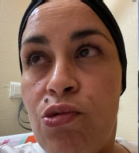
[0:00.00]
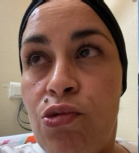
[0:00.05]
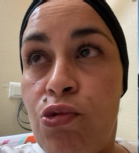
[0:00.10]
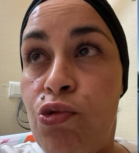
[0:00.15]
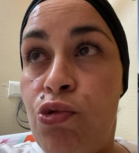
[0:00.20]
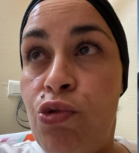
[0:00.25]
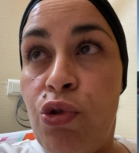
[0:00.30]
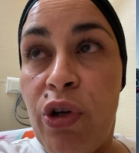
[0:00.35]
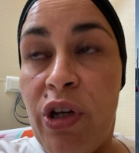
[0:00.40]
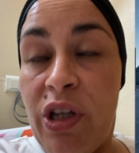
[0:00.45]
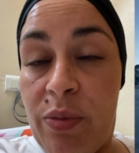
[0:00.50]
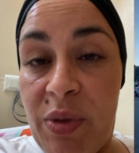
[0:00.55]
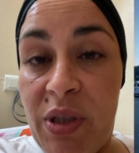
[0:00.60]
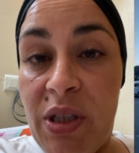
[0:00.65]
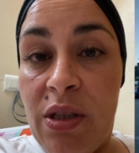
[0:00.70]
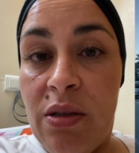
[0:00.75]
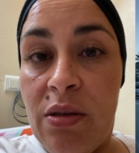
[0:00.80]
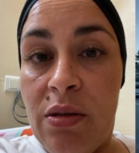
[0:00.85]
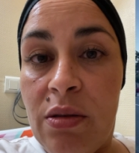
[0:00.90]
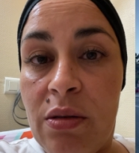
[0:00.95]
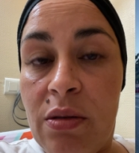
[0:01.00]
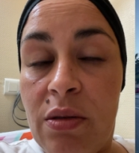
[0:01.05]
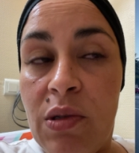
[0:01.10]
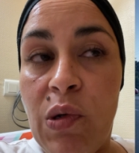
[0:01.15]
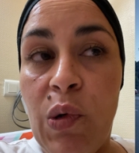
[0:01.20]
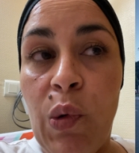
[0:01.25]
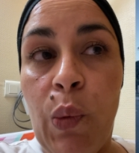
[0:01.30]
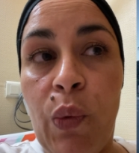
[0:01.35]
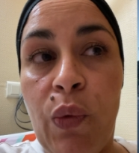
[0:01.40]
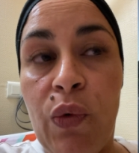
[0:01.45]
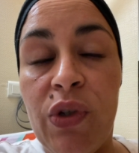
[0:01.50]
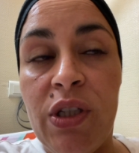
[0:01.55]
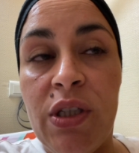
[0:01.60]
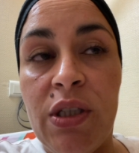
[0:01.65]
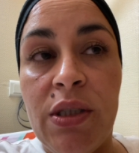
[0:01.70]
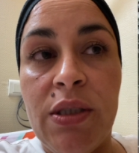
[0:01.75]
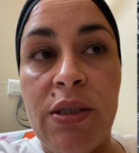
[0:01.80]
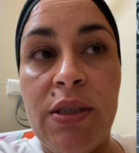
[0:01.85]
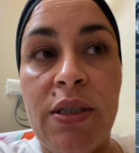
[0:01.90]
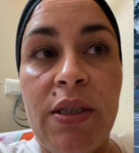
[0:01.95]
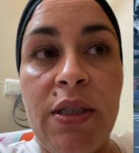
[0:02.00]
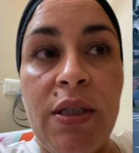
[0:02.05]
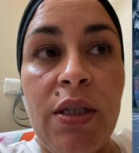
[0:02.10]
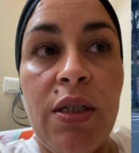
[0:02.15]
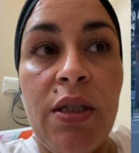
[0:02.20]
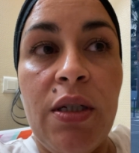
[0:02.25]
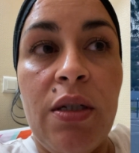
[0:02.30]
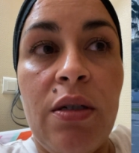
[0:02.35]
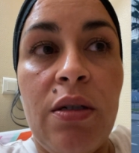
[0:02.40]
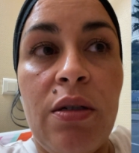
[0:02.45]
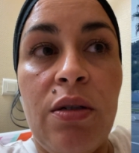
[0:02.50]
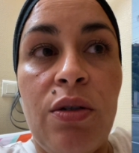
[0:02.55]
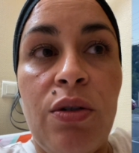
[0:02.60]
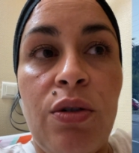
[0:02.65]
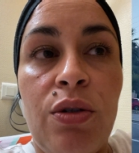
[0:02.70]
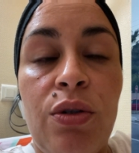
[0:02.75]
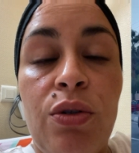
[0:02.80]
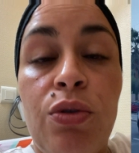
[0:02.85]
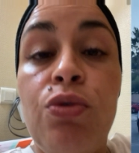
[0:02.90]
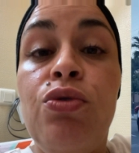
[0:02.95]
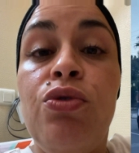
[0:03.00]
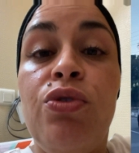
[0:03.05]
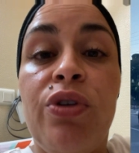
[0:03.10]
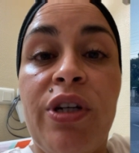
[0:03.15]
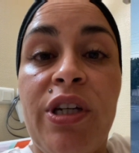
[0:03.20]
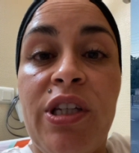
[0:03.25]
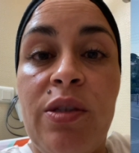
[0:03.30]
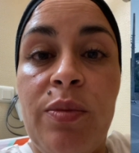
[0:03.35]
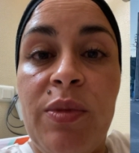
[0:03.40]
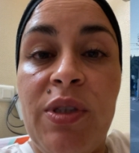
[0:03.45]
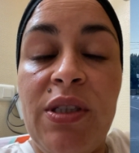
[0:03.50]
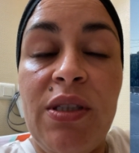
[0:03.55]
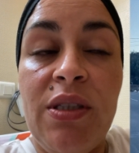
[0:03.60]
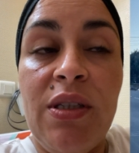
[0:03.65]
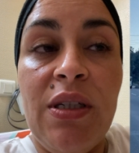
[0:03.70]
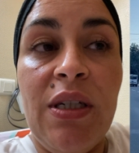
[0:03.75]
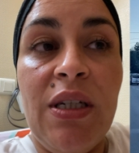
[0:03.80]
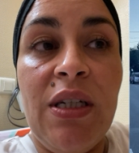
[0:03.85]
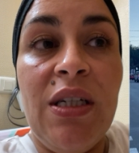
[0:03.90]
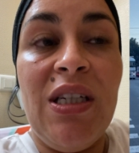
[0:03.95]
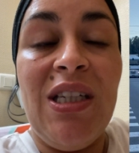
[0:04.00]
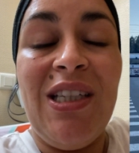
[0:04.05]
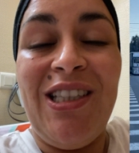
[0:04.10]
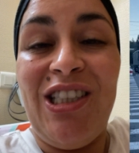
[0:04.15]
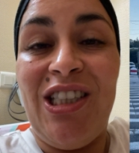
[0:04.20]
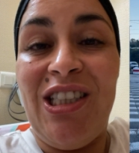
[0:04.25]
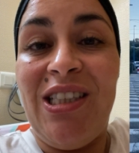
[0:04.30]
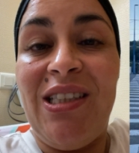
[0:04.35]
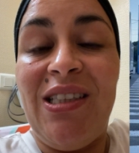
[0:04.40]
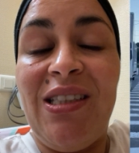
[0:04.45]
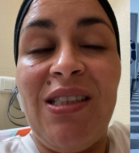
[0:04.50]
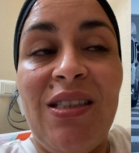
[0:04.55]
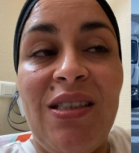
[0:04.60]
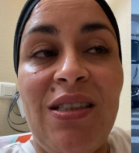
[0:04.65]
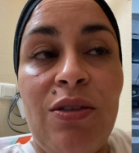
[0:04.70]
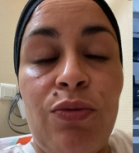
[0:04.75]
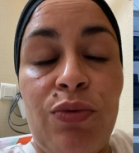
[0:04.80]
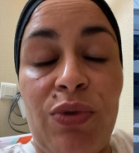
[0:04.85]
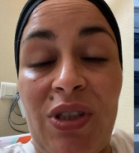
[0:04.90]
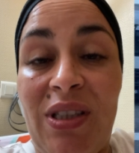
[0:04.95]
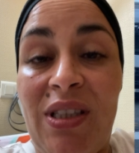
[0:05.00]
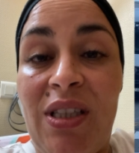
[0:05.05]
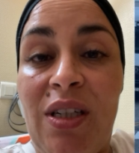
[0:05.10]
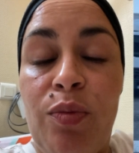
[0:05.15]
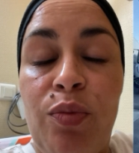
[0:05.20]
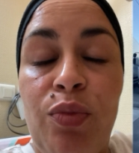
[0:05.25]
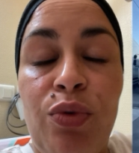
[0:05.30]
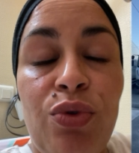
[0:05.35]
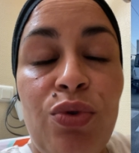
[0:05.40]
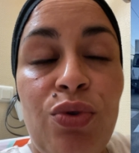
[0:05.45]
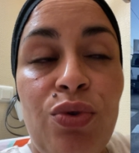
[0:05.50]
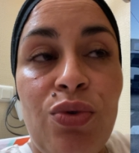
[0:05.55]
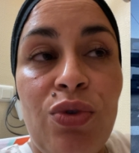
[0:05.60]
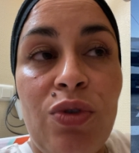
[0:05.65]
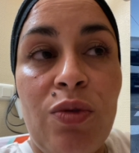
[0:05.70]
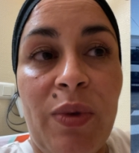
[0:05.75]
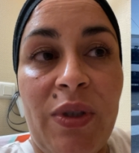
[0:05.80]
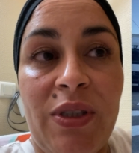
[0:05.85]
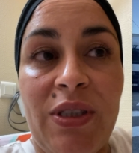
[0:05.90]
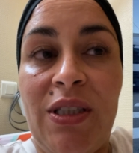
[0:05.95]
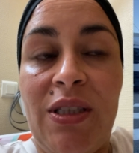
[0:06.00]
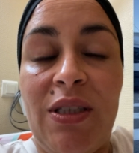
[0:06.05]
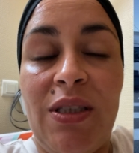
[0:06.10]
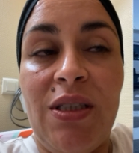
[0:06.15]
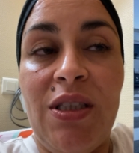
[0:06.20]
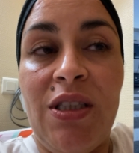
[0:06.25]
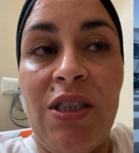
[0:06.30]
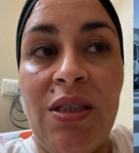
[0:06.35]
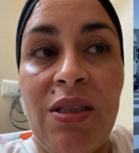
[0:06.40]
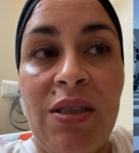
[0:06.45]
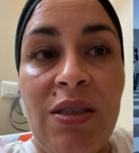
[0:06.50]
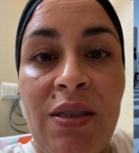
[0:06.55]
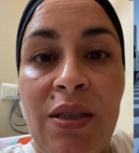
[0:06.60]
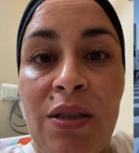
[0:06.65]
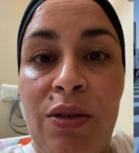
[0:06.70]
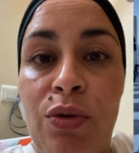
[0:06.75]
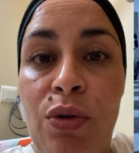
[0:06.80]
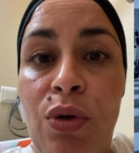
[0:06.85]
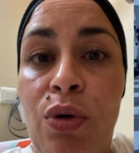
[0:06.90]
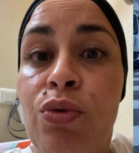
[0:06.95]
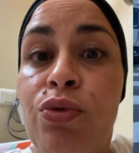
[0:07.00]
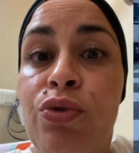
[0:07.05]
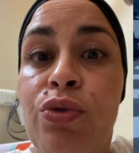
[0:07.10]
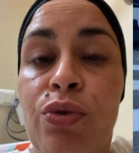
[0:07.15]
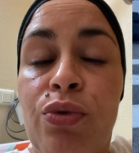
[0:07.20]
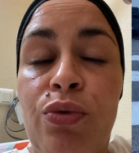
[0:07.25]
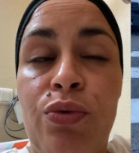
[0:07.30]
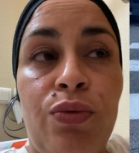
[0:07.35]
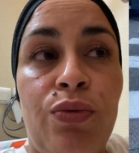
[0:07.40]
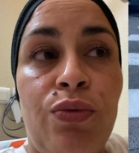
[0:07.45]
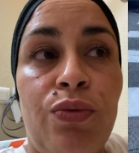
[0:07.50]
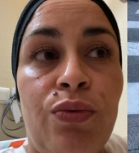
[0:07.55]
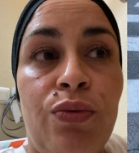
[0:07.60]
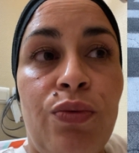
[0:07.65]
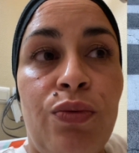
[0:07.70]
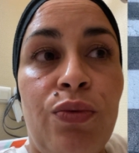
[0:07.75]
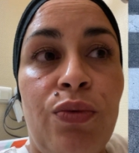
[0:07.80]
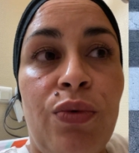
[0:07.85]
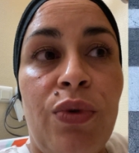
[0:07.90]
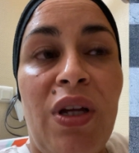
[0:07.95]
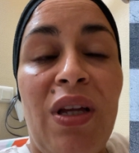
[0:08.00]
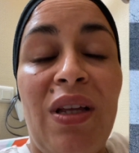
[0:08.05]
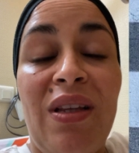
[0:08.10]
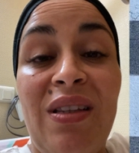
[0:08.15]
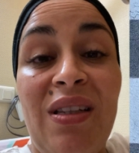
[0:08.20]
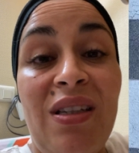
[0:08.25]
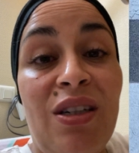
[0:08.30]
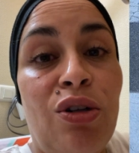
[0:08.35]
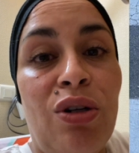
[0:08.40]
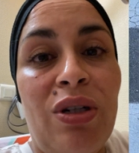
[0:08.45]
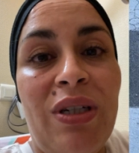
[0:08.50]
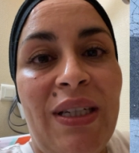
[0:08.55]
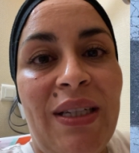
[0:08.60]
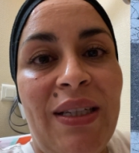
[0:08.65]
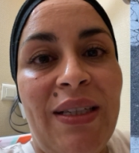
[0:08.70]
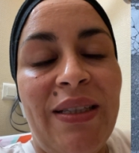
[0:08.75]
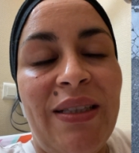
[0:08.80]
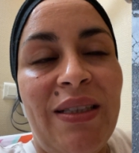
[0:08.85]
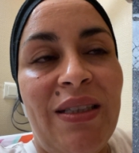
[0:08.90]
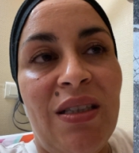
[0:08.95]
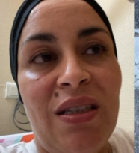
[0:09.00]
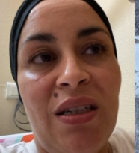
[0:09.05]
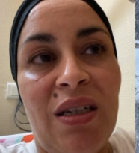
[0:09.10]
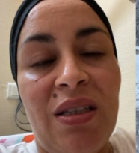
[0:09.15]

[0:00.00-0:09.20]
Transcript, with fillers: 1h30 oui, euh, une heure et demie. Et j'étais, on était un peu juste parce qu'il était déjà 17h, le temps qu'on décollait était déjà